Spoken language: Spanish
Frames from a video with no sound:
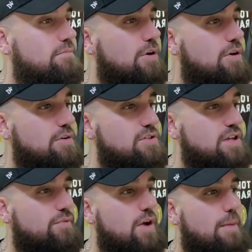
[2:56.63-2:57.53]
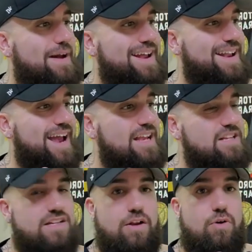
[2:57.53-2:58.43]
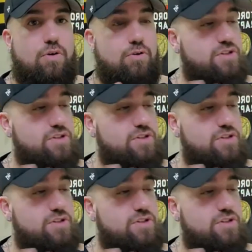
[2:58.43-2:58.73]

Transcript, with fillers: vos, se fue a Paranaense, loco,